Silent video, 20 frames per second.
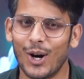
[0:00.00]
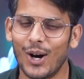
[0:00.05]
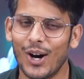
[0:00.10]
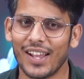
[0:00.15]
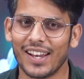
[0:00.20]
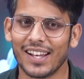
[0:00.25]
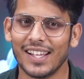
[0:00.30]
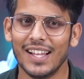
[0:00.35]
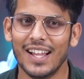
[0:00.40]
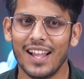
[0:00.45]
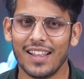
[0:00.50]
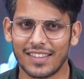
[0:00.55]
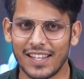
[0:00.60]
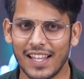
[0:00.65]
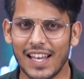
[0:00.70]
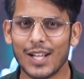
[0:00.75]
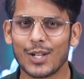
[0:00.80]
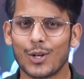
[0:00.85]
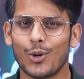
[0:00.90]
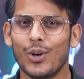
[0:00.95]
और
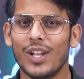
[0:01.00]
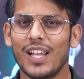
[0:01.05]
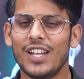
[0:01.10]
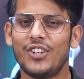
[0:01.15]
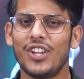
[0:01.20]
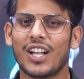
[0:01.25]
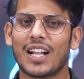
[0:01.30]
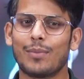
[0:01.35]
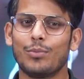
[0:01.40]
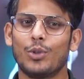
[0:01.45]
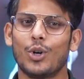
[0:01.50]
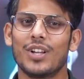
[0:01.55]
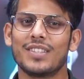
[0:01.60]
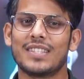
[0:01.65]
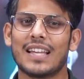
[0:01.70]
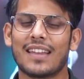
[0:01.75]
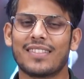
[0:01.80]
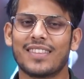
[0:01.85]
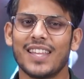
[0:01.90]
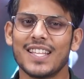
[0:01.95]
तिलक को एशिया कप
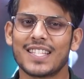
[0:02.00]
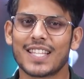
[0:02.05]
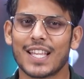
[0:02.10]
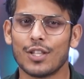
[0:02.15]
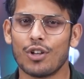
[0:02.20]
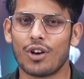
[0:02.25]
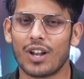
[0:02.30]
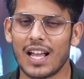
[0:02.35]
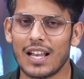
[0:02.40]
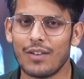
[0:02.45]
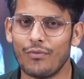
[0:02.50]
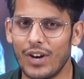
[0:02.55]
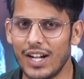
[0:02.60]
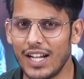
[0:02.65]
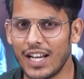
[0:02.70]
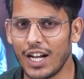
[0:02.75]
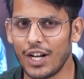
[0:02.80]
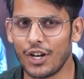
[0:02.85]
2023 के दौरान वनडे